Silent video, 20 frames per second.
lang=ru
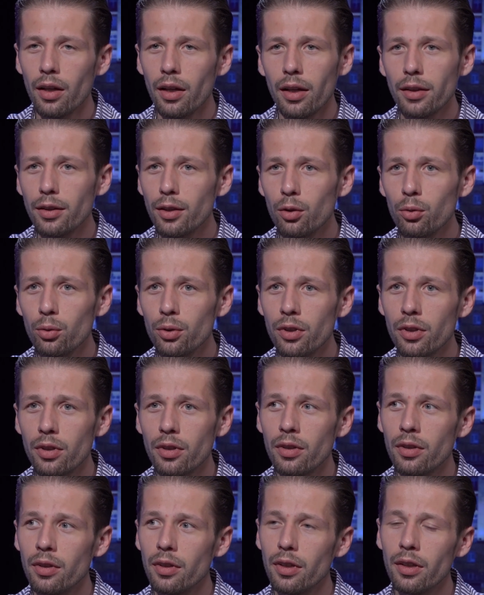Эти
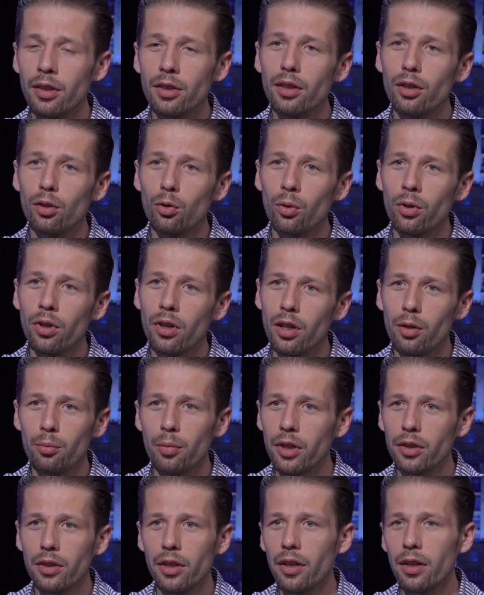люди, идеология
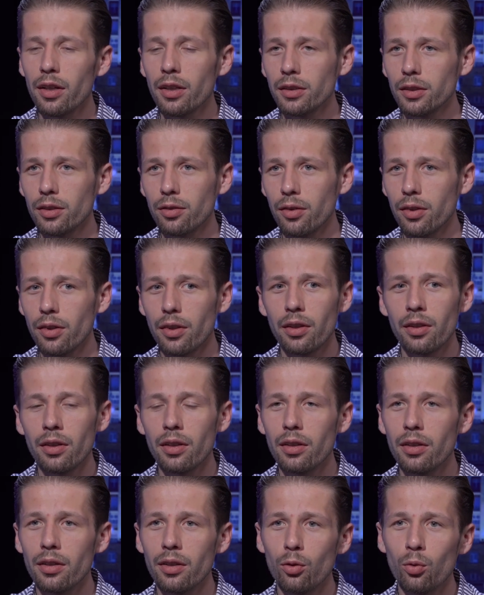либертарианства
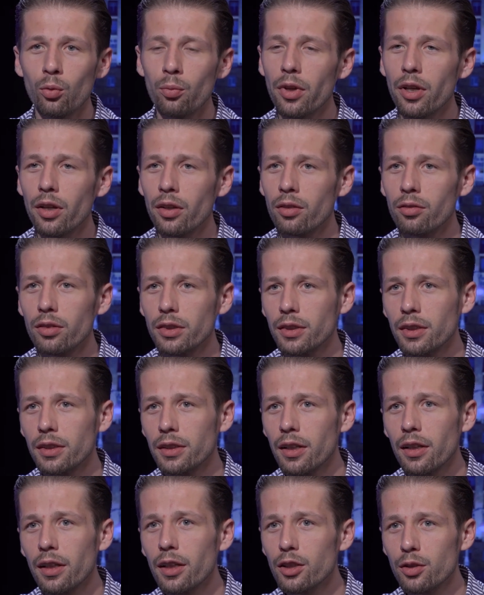или умеренного
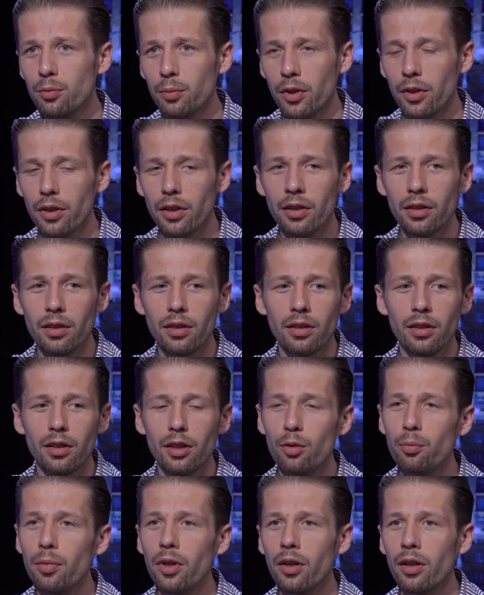социализма или
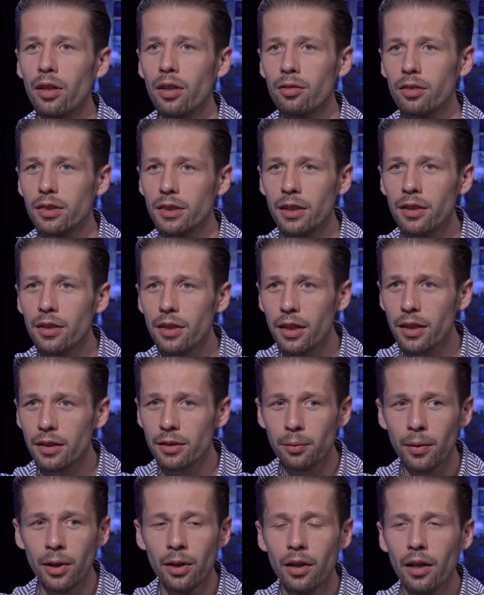либерального
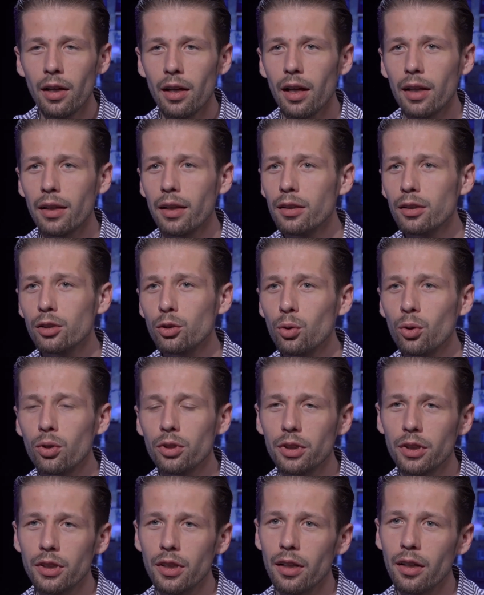центризма, она
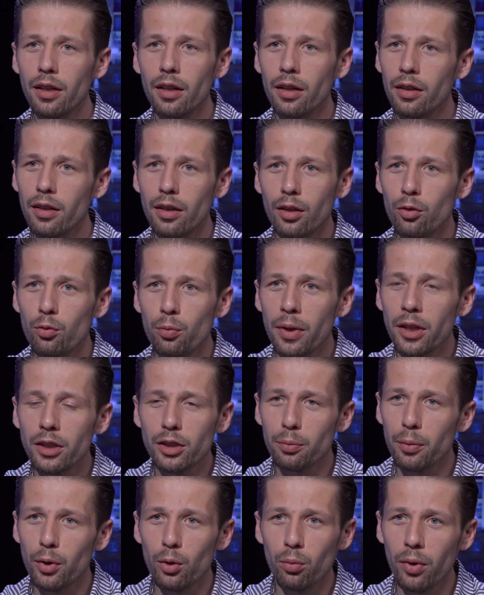настолько же далека, как и в
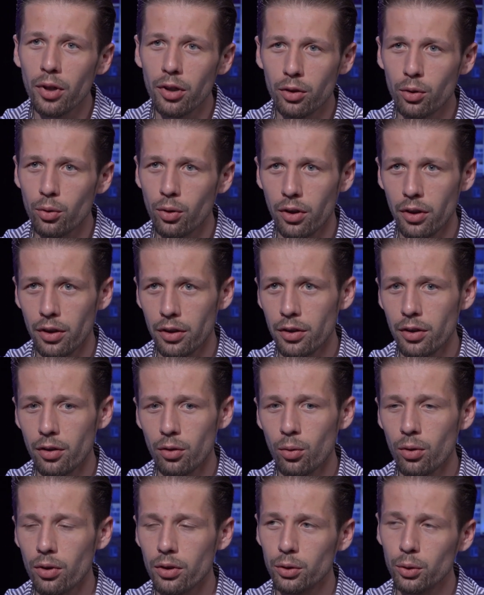принципе любая другая идеология.